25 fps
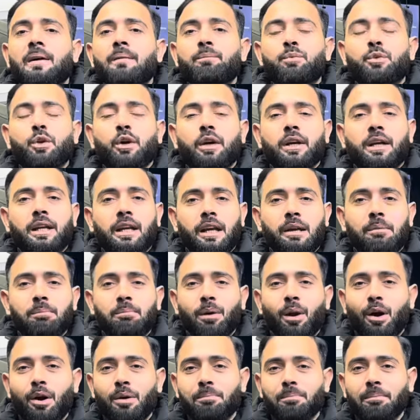तो क्रीम
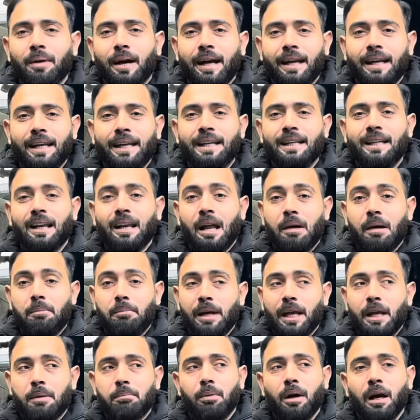ब्लॉक मार्केट अलामा
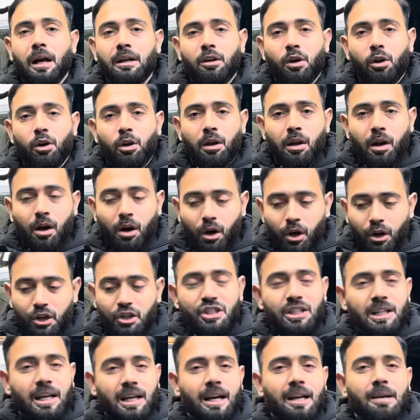इकबाल टाउन लाहौर
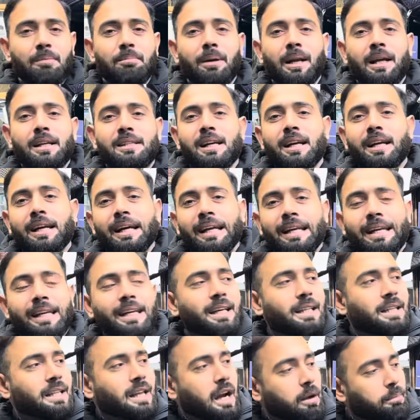शान प्लाजा गली के
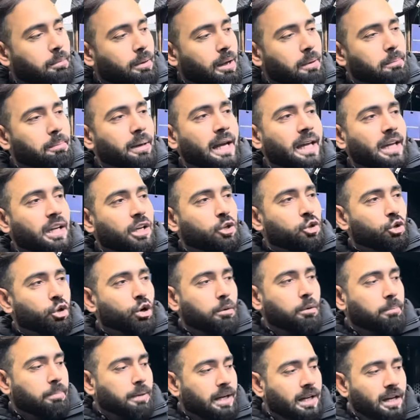अंदर आपके भाई की
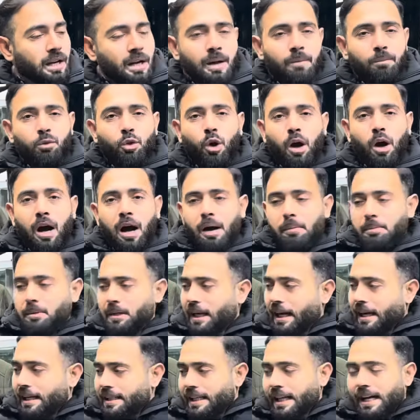शॉप है तो आप
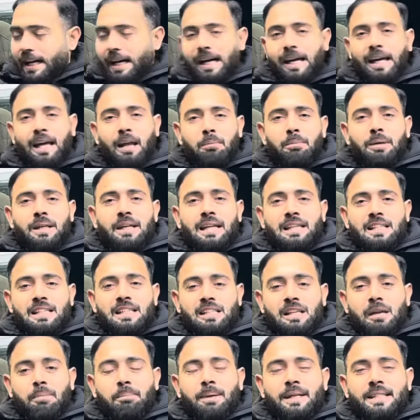यहाँ से आकर भी ये
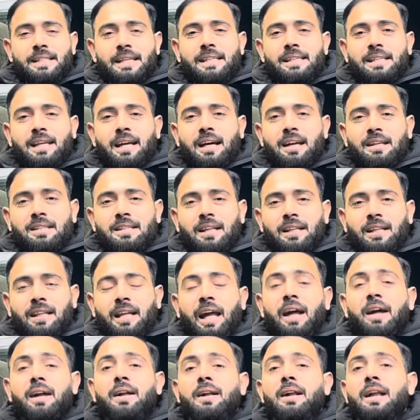चीज़ें परचेज कर सकते
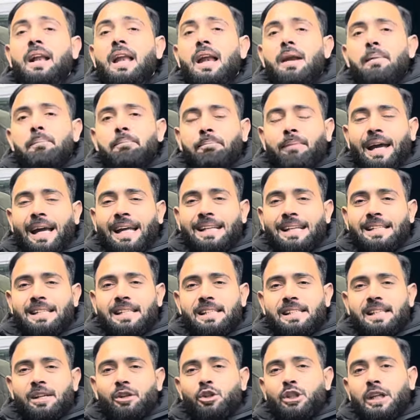हैं मेन
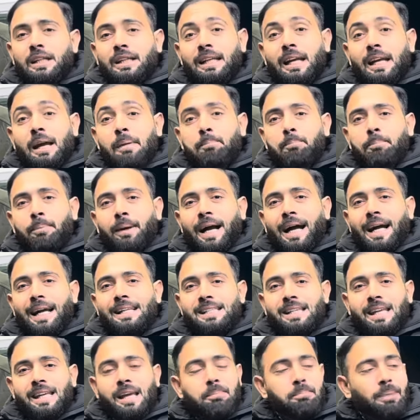चीज़ हो जाती है प्राइस
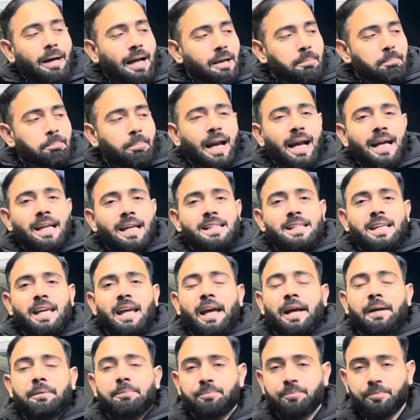के भाई प्राइस
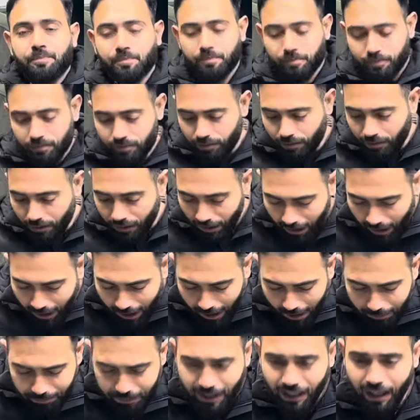क्या है
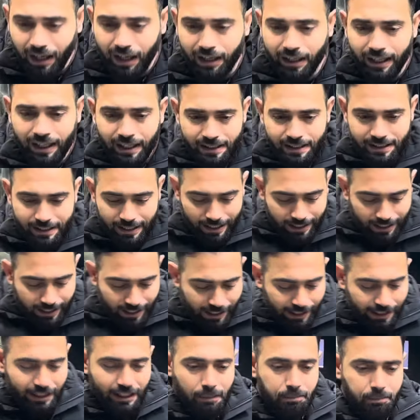आप ये आर्टिकल चेक कर
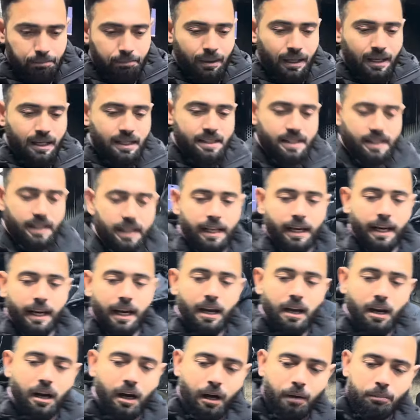लेंगे पांच कलर है
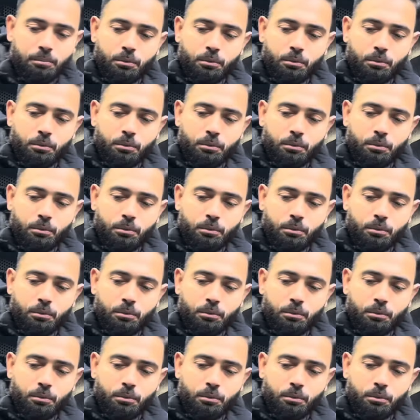आप